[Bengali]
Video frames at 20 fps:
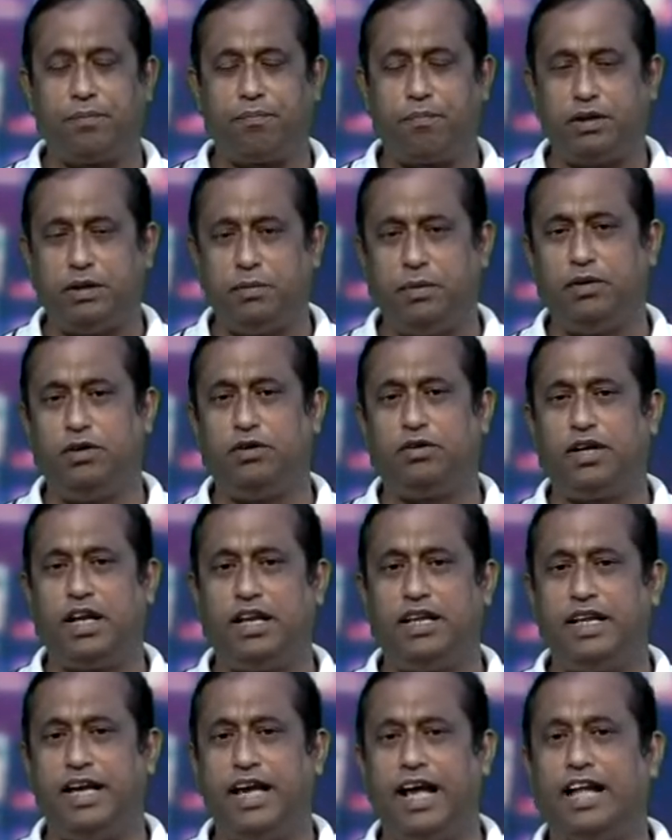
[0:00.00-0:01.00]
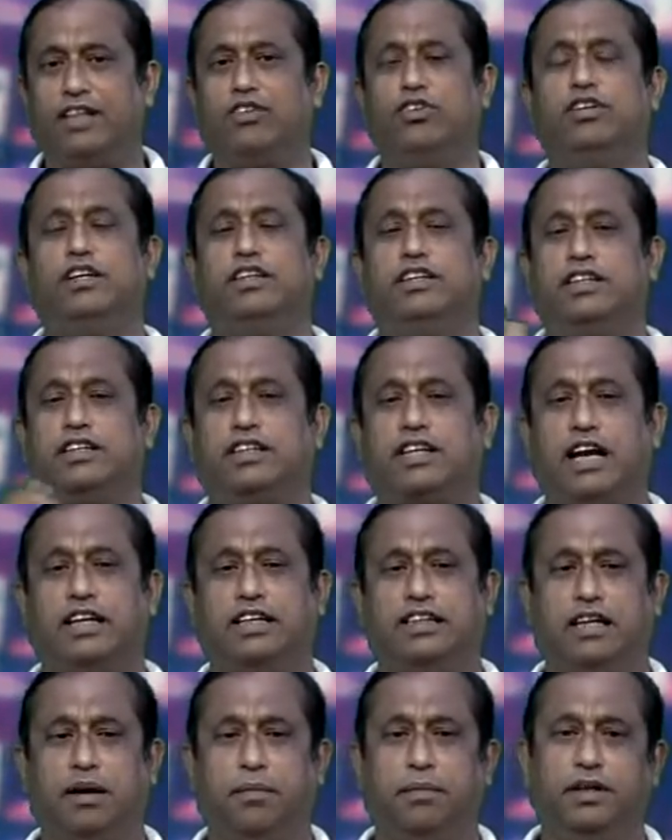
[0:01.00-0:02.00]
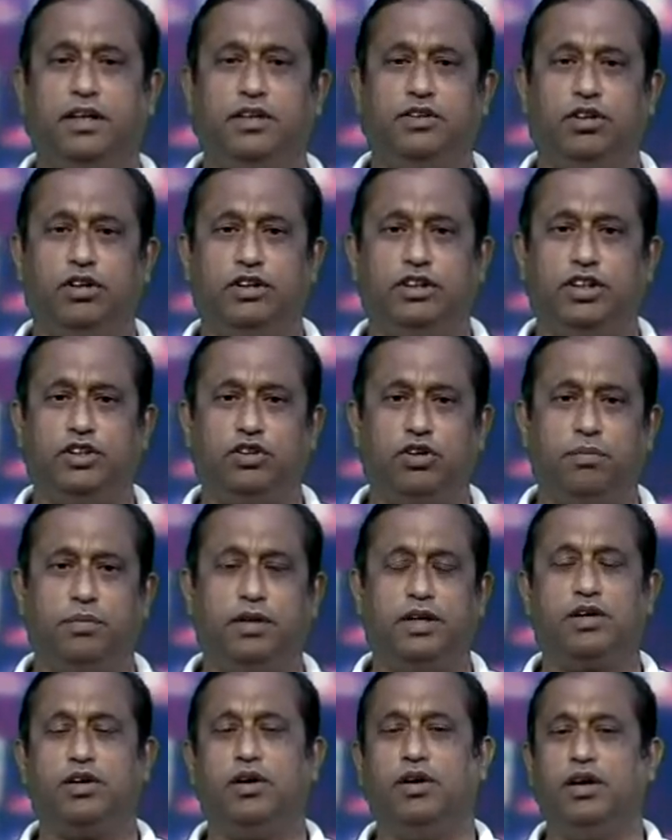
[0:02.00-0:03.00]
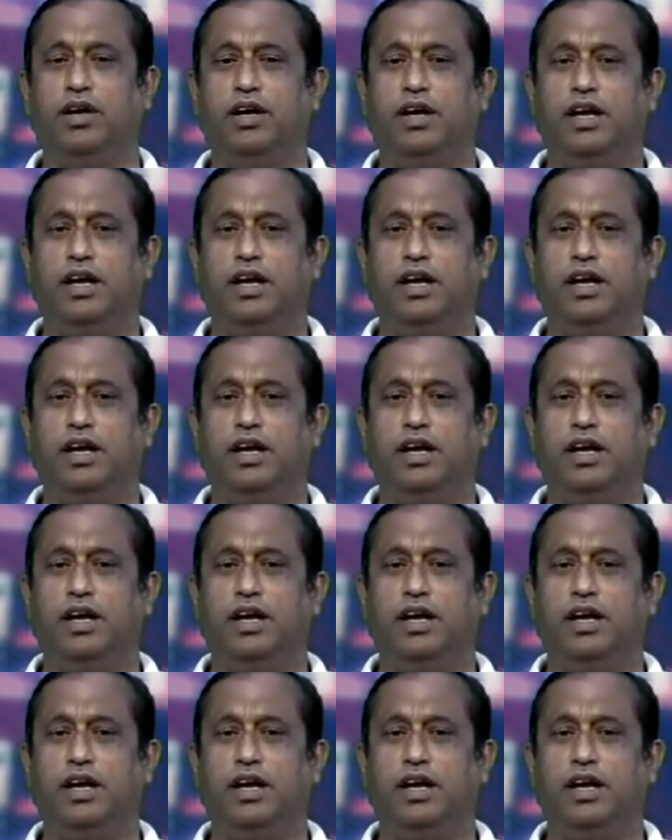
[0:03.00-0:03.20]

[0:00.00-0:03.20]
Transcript: প্রতিবেদনটা নিয়ে এত যে চিৎকার চেঁচামেচি চলছে সব দিকে